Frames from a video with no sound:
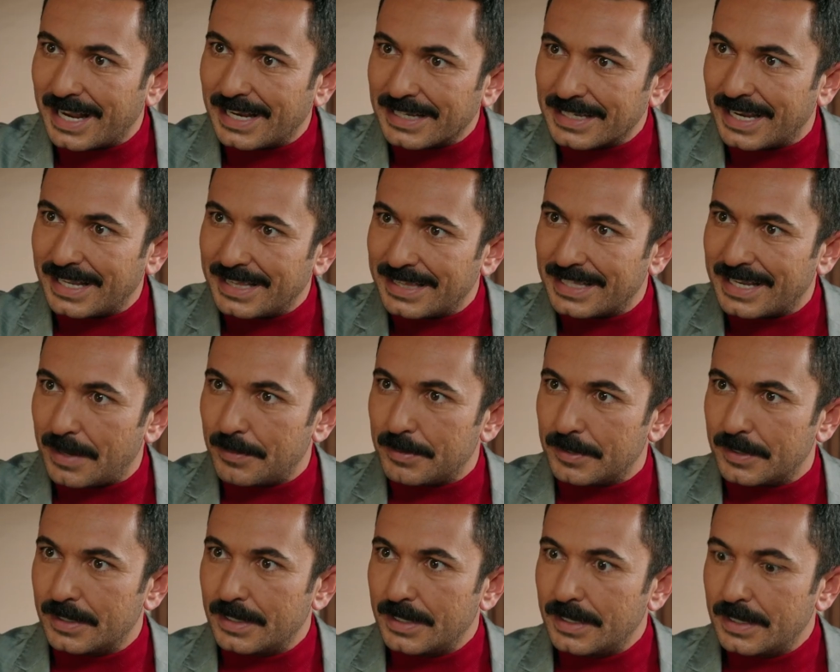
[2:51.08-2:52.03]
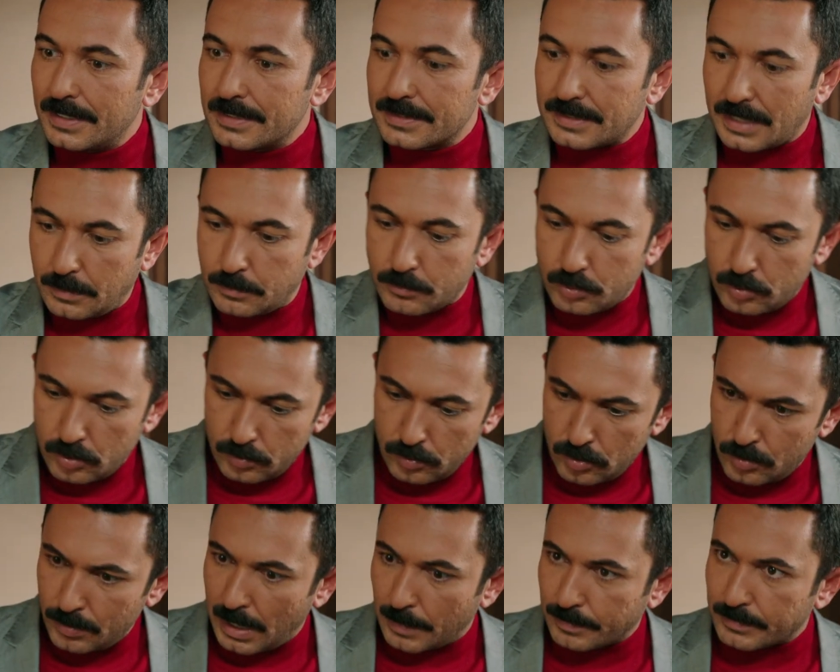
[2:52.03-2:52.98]
gel, kendine bir. Sana büyü
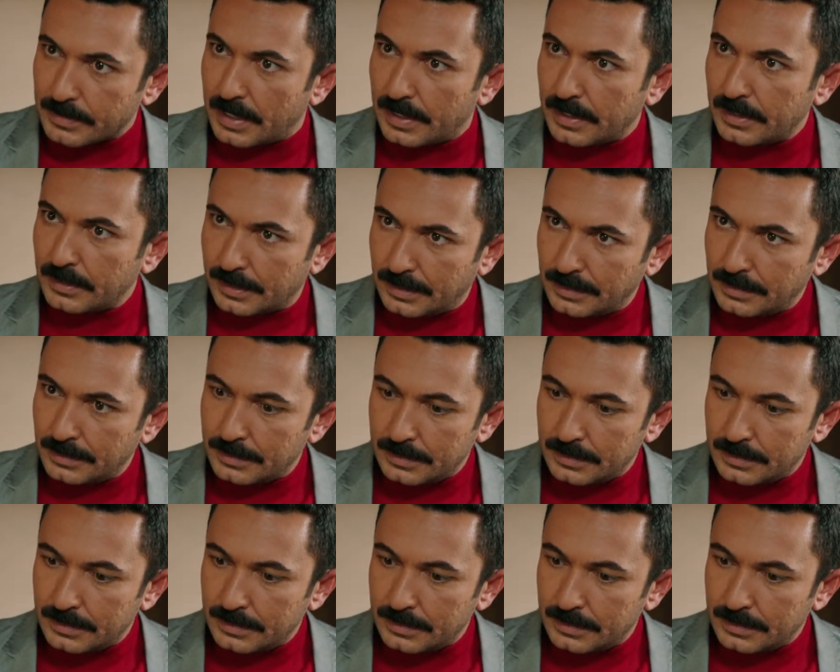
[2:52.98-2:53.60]
mü yaptılar lan? Ha?